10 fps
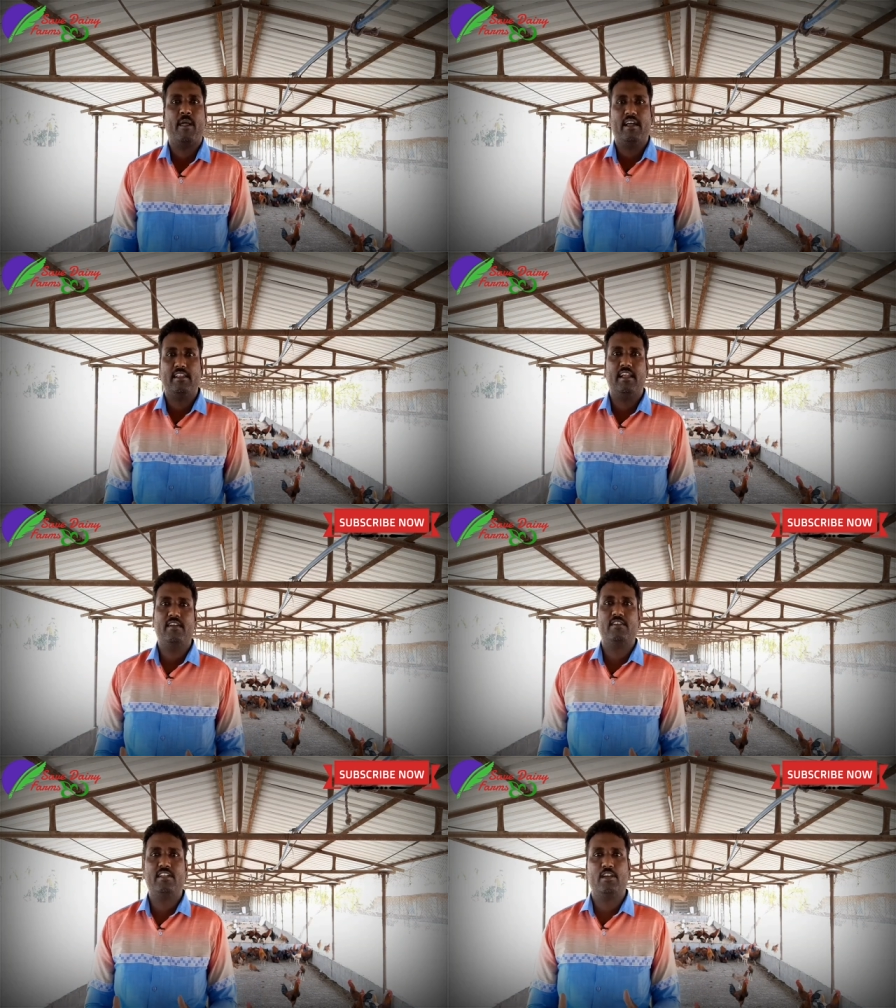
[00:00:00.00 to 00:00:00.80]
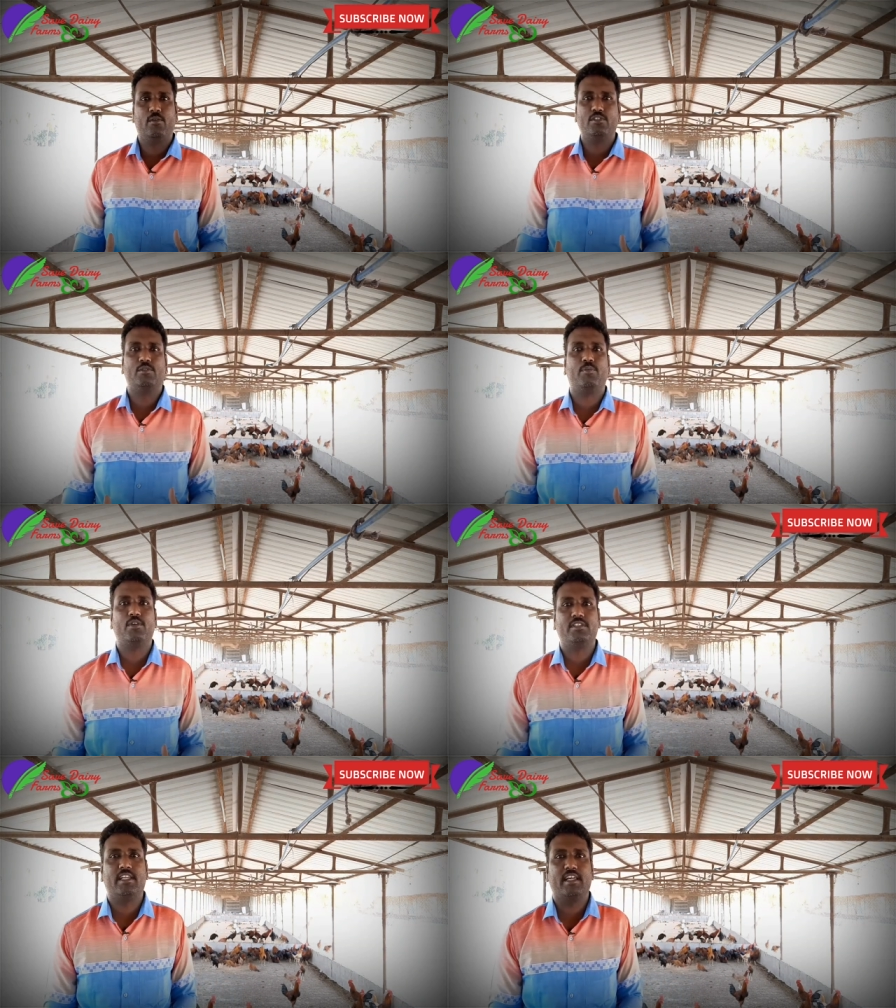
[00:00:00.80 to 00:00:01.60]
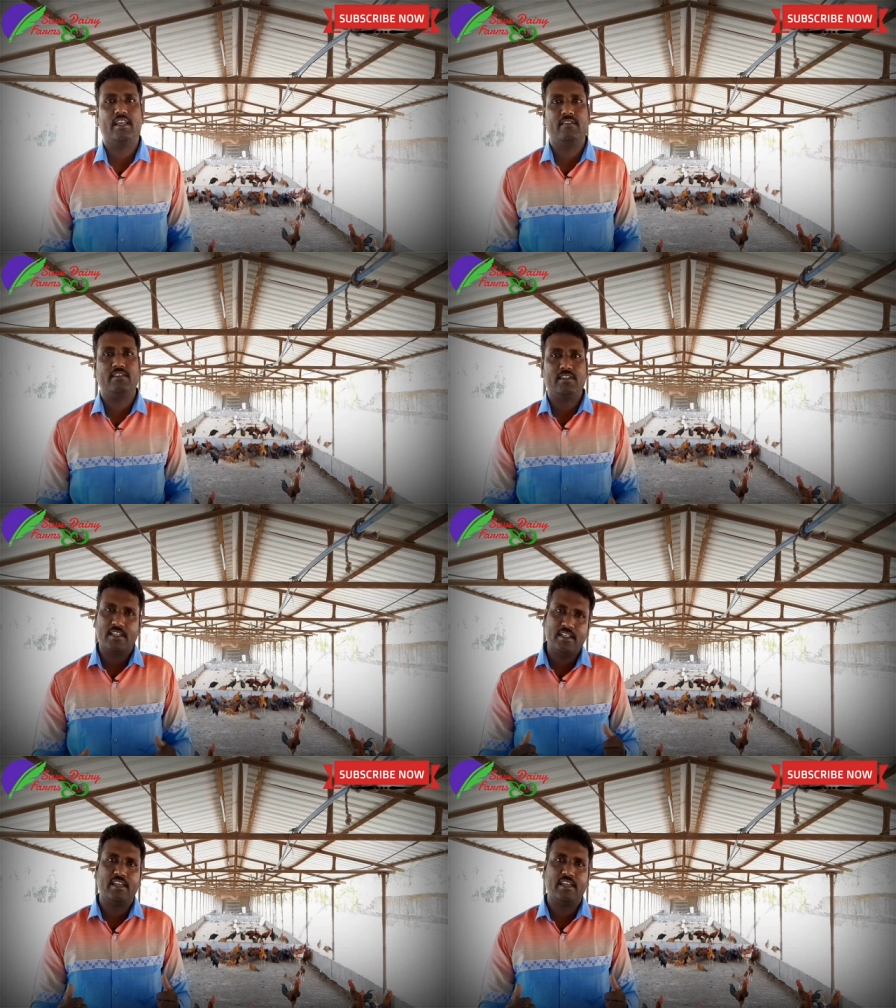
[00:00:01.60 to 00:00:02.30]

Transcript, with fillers: அதனால் வந்து நீங்கள் ஒன்ஸ் பிடிச்சிட்டிங்கன்னா வந்துட்டு